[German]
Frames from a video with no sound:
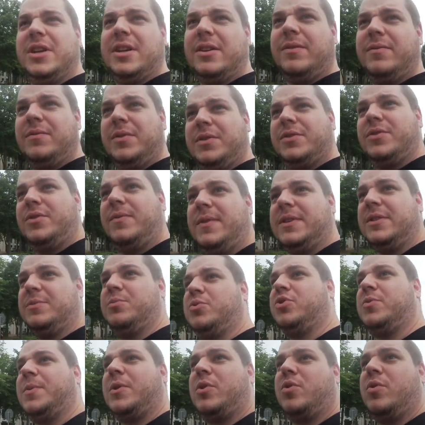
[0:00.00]
irgendwie sowas.
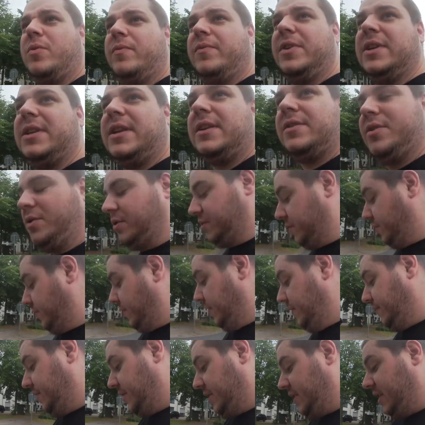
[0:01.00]
Ich muss mal gucken, wie ich das noch
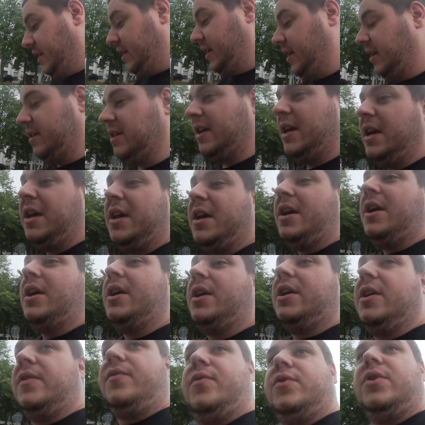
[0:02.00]
richtig hinkriege.
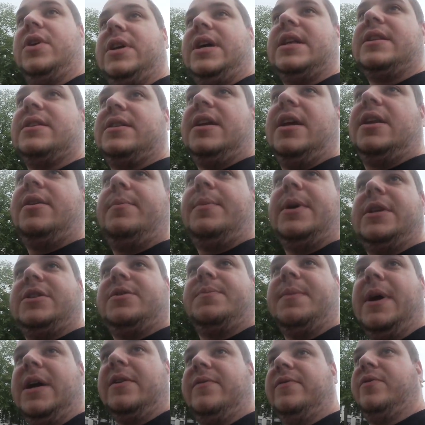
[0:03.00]
Ich würde ganz gerne mein
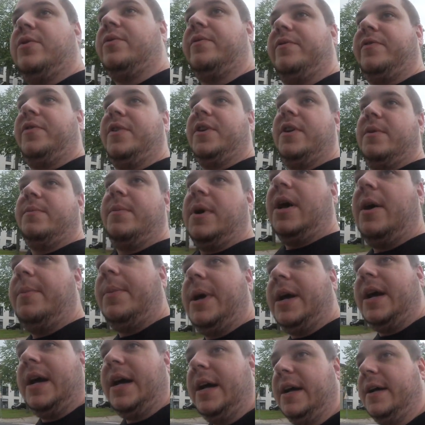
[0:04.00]
Smartphone filmen,
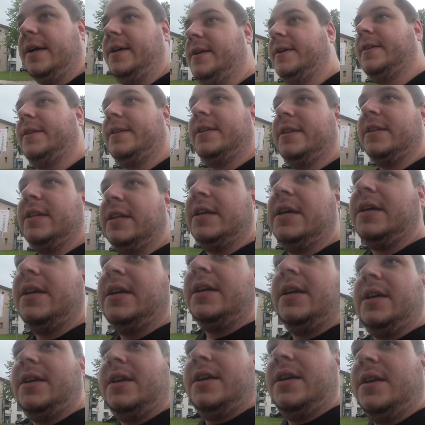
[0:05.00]
aber
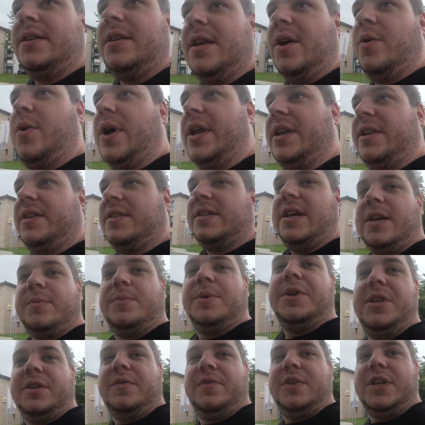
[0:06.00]
der Randy sagt
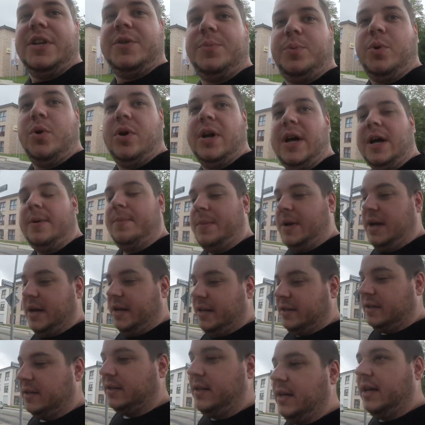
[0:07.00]
mir nicht, wie das Programm
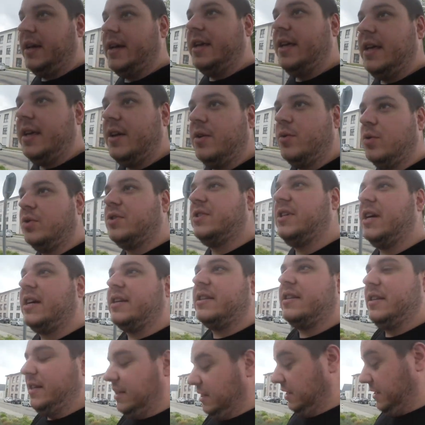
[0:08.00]
heißt, der
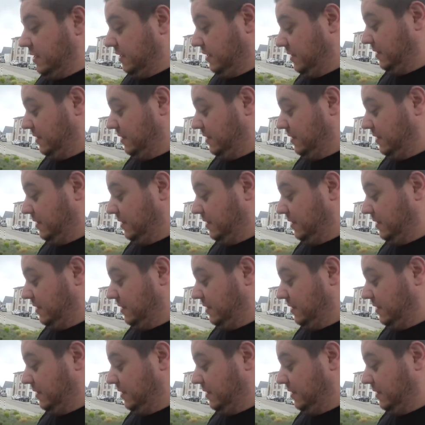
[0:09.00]
Ego-Sachse.